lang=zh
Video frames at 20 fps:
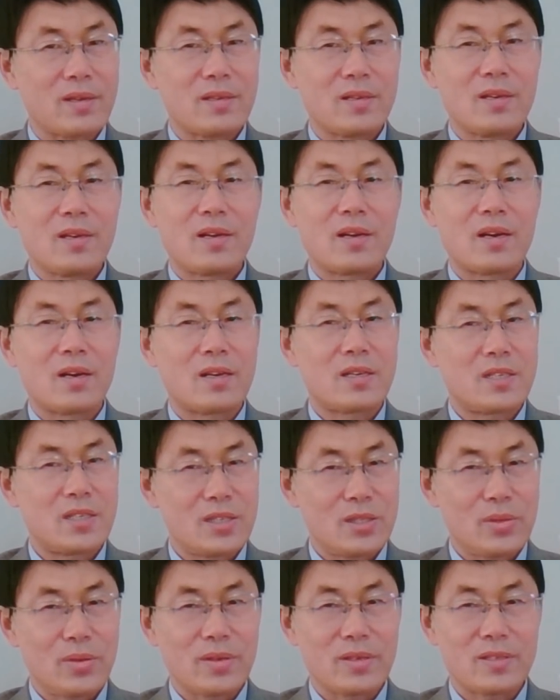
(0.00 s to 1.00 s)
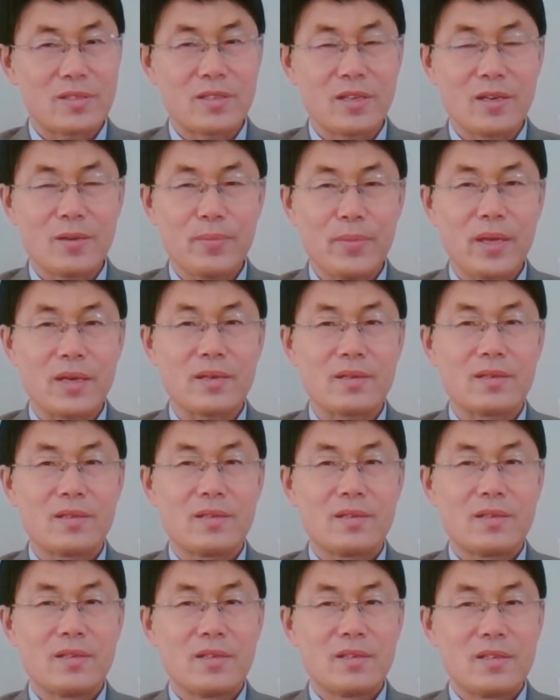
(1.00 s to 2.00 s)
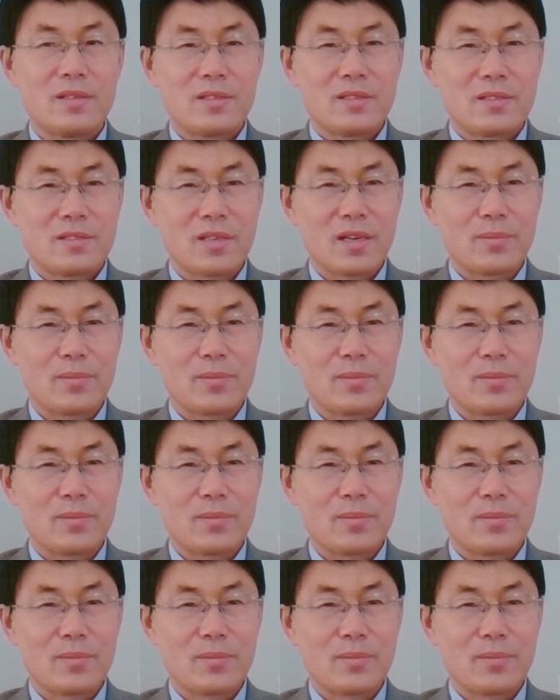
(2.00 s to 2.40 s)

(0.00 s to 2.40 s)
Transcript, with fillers: 而失去了生命，让